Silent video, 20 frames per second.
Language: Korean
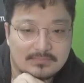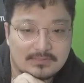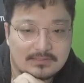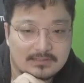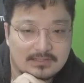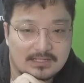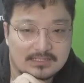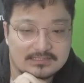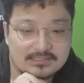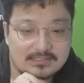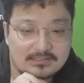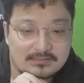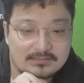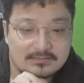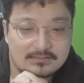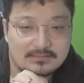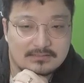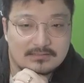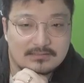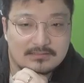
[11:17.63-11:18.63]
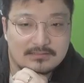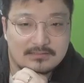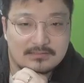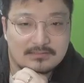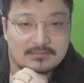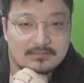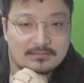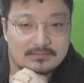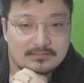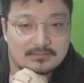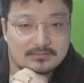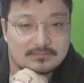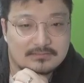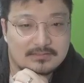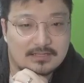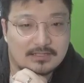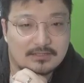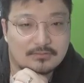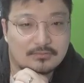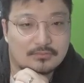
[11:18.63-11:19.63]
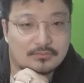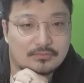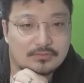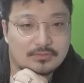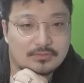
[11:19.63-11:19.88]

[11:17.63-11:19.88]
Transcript: 가장? 은 아니고 로니